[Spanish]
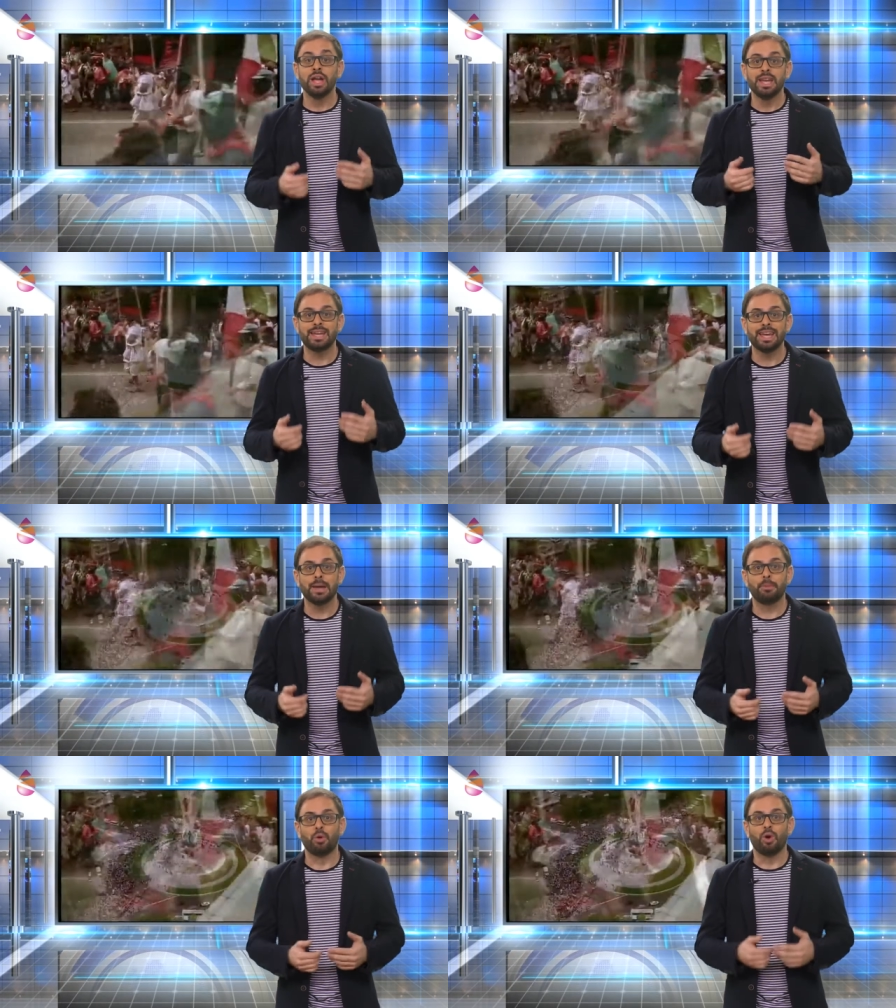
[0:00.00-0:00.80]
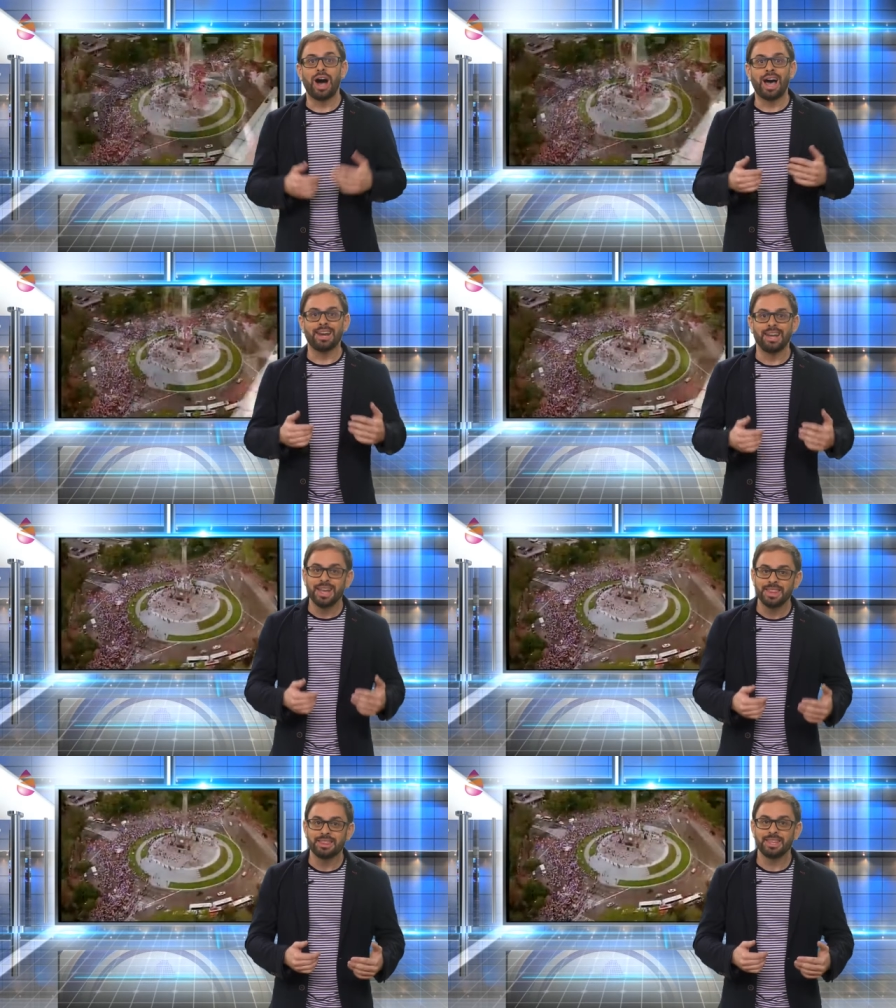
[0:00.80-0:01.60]
y que llevó al
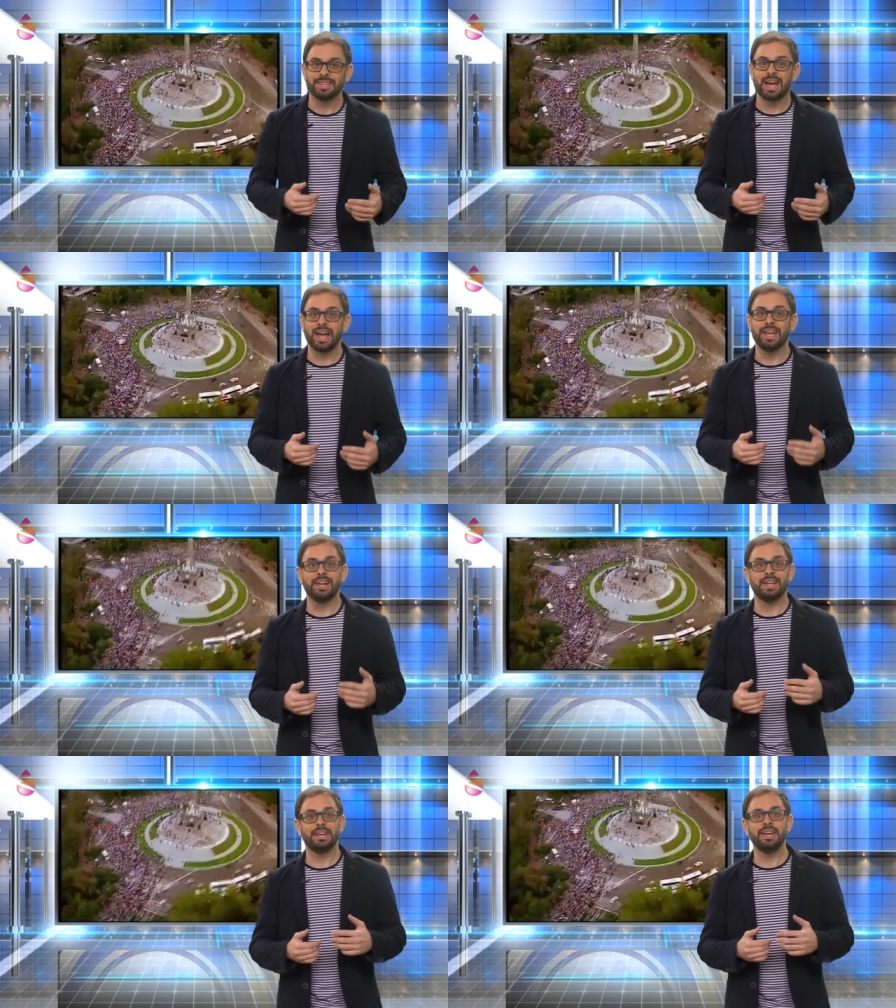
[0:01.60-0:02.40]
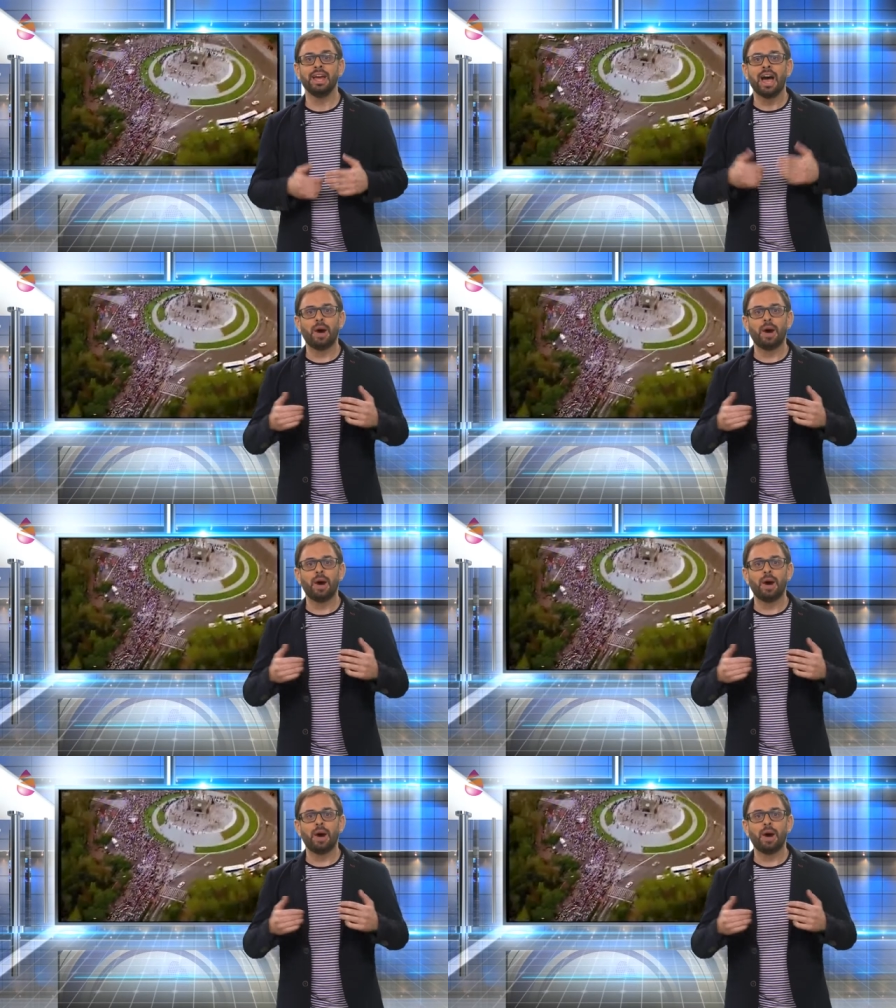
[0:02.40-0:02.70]
EZLN